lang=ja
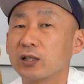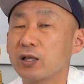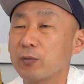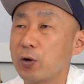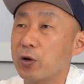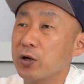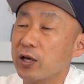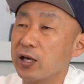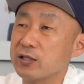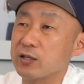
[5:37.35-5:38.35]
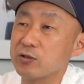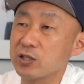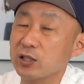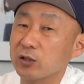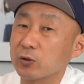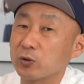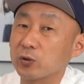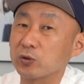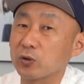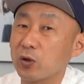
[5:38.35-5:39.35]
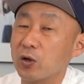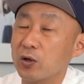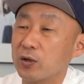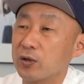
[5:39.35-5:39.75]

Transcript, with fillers: でも HLG で撮っとくと、